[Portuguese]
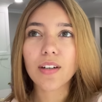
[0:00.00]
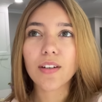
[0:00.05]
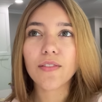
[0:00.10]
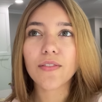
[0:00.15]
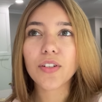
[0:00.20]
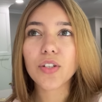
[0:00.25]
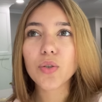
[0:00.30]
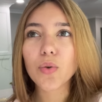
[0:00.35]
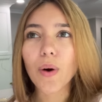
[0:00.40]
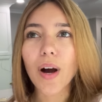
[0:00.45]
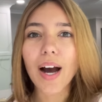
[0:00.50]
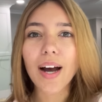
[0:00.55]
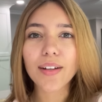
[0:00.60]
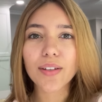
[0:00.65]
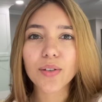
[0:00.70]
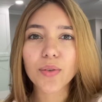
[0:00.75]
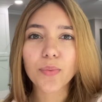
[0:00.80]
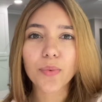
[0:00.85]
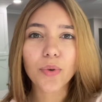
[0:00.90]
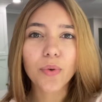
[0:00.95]

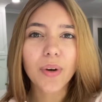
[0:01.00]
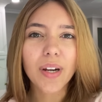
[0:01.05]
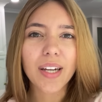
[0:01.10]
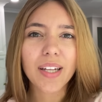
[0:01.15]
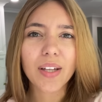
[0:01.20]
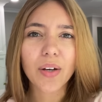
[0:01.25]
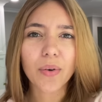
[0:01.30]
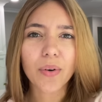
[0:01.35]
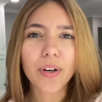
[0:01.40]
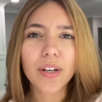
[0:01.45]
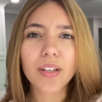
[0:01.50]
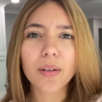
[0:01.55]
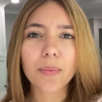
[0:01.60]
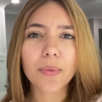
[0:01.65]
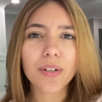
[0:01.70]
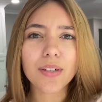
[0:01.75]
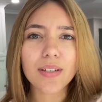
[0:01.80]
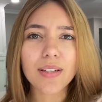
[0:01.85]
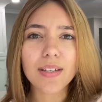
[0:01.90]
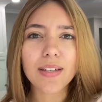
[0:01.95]
24 pro 48, alguma
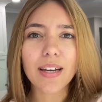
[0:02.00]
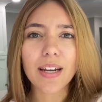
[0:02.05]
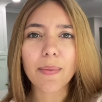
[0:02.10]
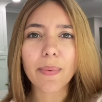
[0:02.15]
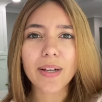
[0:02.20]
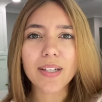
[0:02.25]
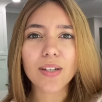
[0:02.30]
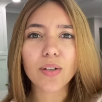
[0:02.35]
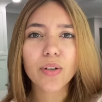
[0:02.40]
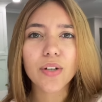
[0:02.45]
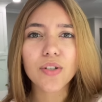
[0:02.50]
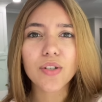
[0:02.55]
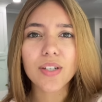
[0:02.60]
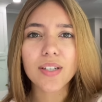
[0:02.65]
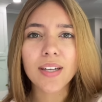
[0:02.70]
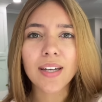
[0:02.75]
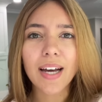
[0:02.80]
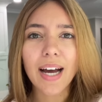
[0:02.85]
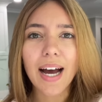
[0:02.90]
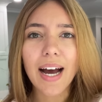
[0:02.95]
coisa assim, que ele passa dois dias
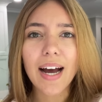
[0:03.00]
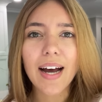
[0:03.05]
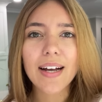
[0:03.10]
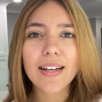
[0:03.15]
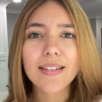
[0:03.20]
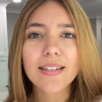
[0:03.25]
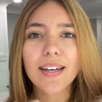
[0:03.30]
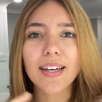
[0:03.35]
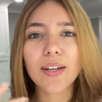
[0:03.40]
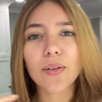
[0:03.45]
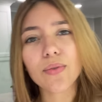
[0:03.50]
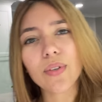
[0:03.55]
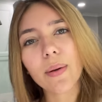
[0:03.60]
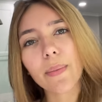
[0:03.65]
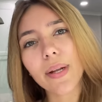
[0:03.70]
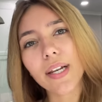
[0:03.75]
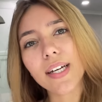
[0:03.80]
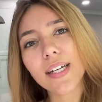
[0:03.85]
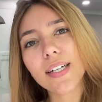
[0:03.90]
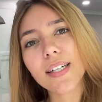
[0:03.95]
em casa e um
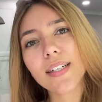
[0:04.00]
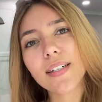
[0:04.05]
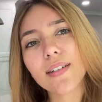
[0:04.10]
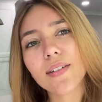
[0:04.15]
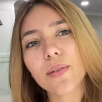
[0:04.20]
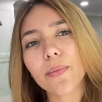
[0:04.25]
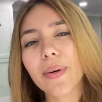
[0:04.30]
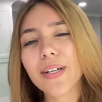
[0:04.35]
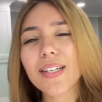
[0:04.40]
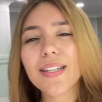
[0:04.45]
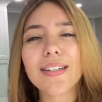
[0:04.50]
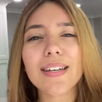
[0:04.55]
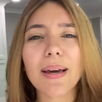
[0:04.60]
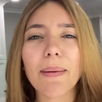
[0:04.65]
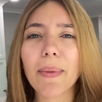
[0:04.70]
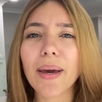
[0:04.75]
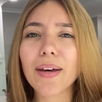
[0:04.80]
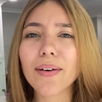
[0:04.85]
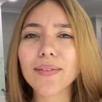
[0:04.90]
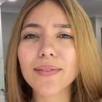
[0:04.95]
trabalhando. Mas assim, é
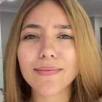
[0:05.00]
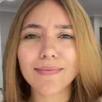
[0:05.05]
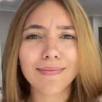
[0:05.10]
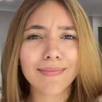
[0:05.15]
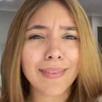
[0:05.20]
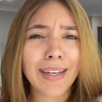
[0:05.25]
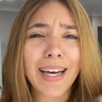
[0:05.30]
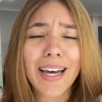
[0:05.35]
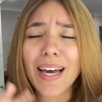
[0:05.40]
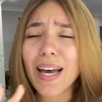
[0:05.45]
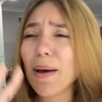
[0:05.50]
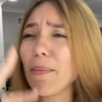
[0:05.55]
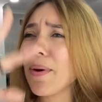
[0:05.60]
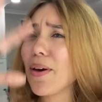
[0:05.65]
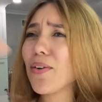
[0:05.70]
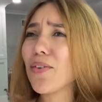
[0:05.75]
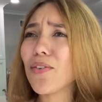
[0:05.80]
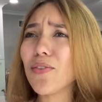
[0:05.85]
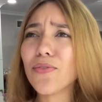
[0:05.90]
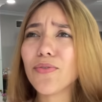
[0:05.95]
meio,
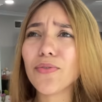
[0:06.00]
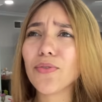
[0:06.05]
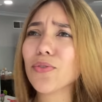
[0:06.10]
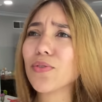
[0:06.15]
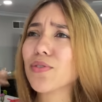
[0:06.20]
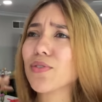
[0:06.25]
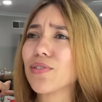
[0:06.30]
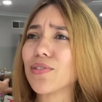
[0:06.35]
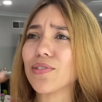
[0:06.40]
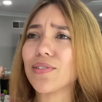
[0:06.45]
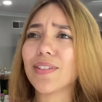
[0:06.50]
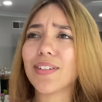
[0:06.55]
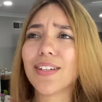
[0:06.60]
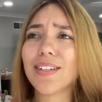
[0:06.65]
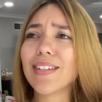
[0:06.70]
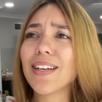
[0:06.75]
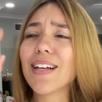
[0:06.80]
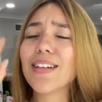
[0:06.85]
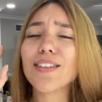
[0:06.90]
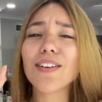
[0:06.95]
meio confuso.
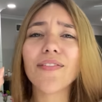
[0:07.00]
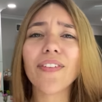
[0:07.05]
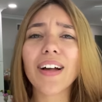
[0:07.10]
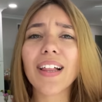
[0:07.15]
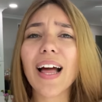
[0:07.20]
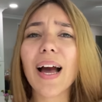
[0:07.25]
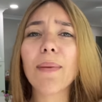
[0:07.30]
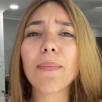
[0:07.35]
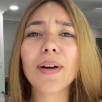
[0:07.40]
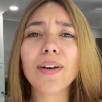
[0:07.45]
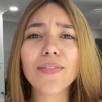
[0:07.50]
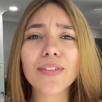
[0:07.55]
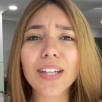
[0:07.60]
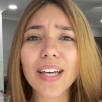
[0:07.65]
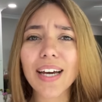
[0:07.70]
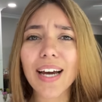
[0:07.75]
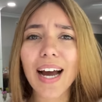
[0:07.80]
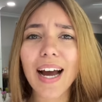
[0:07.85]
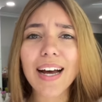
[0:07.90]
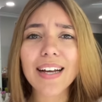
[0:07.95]
Assim, ele só fala, ah, amanhã eu vou estar
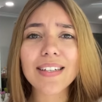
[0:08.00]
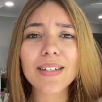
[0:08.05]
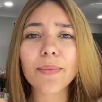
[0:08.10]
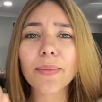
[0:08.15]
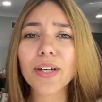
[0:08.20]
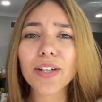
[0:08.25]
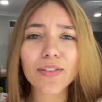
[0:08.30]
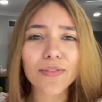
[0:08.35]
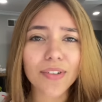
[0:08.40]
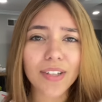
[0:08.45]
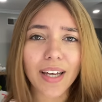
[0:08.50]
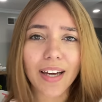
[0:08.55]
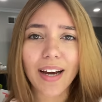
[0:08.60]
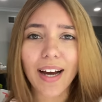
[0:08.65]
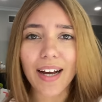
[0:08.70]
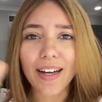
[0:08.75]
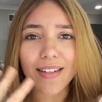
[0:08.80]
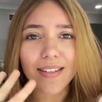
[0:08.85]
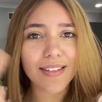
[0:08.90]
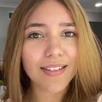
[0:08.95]
em casa, amanhã eu não vou estar em
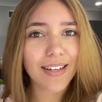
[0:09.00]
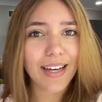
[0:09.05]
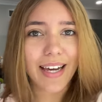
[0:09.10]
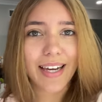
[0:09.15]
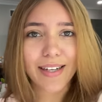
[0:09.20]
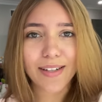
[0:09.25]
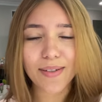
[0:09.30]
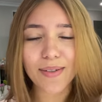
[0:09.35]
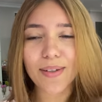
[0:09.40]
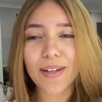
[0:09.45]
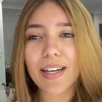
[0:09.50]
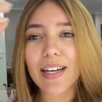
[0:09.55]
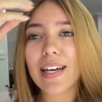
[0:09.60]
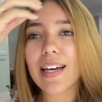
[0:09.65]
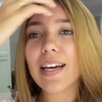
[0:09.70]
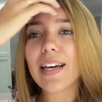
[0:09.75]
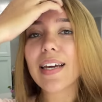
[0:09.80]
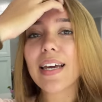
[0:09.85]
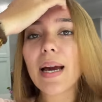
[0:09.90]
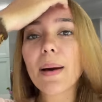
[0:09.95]
casa. É isso.
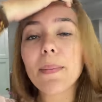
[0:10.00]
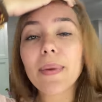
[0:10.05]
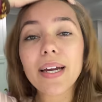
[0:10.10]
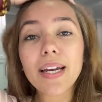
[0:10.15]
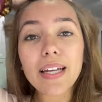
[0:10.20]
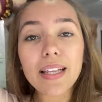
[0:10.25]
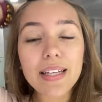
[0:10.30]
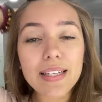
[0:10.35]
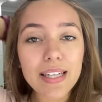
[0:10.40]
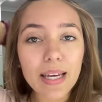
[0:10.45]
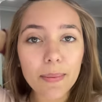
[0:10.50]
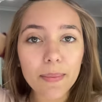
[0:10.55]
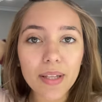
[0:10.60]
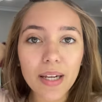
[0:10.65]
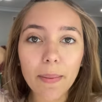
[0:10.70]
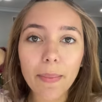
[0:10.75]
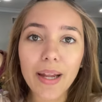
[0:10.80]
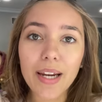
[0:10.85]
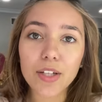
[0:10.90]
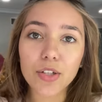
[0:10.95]
E a mãe, ela sempre
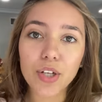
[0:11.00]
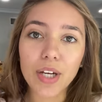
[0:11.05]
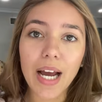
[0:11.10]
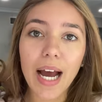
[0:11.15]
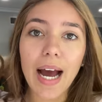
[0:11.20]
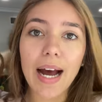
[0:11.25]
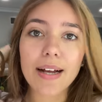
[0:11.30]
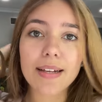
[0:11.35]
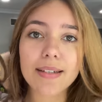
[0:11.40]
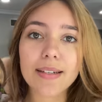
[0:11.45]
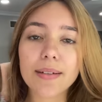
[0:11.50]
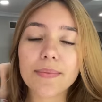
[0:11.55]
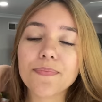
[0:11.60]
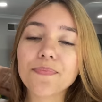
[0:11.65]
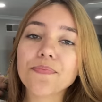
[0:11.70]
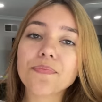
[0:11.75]
trabalha de casa.